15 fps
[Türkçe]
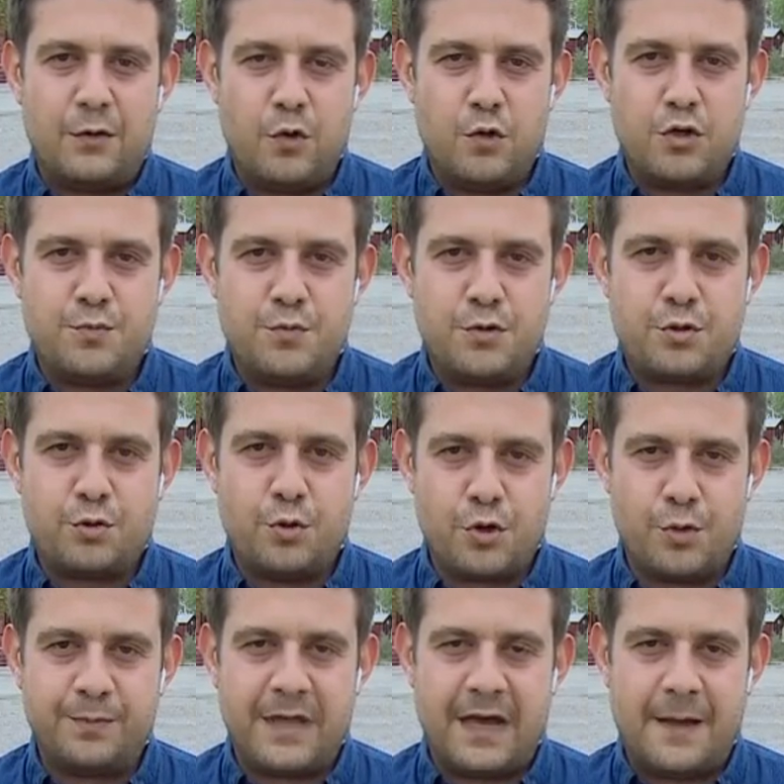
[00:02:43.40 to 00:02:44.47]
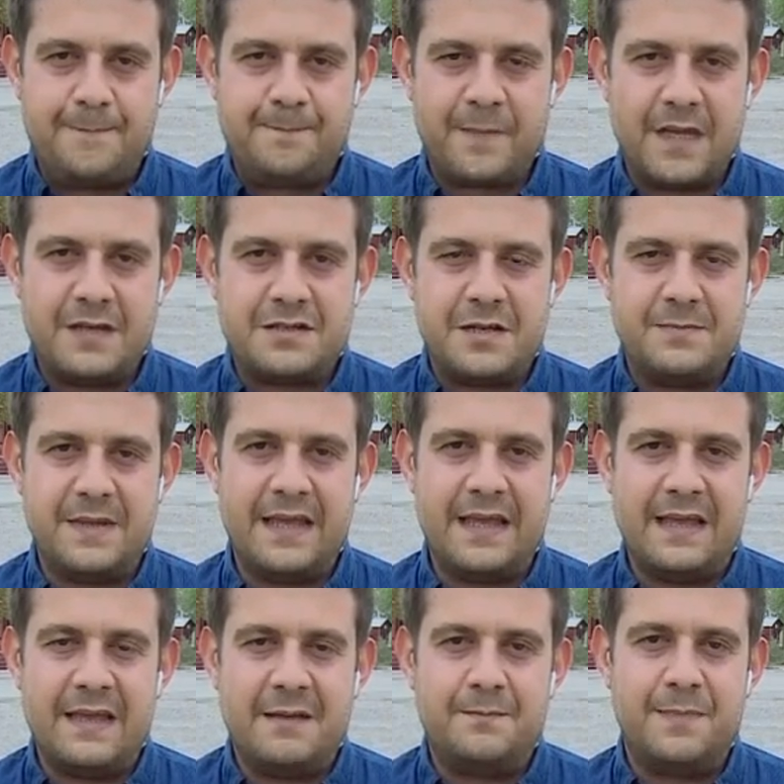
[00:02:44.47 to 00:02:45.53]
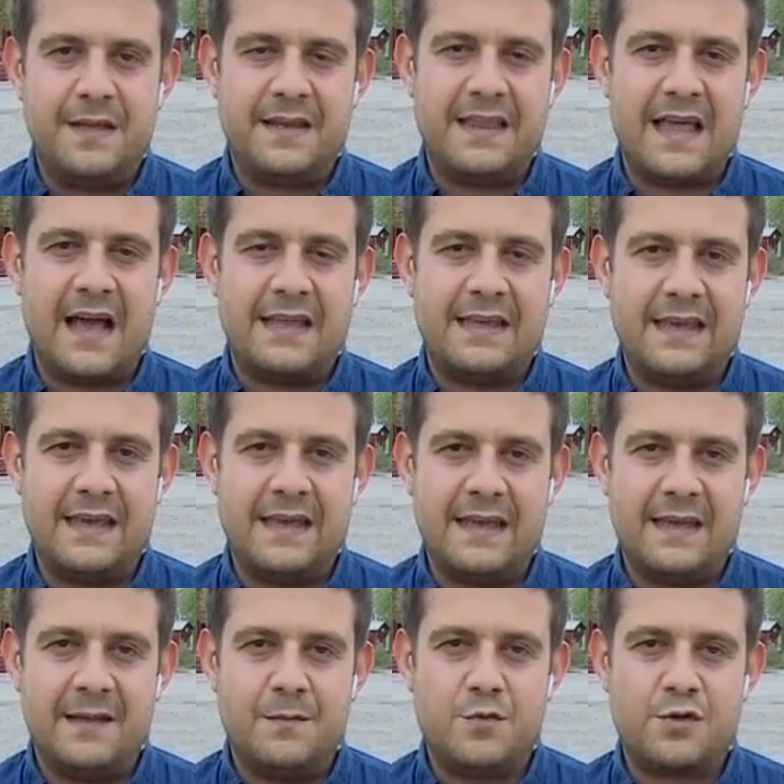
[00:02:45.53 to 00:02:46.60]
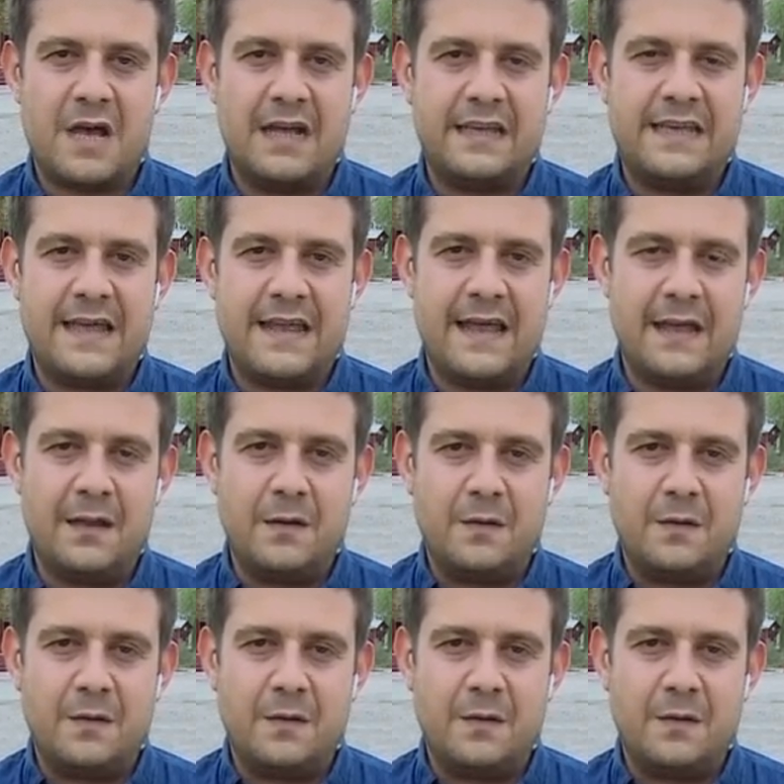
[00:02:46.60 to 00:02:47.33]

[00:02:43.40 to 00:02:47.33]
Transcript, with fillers: dönüşmüş durumda. Şimdi bir dahaki müzakere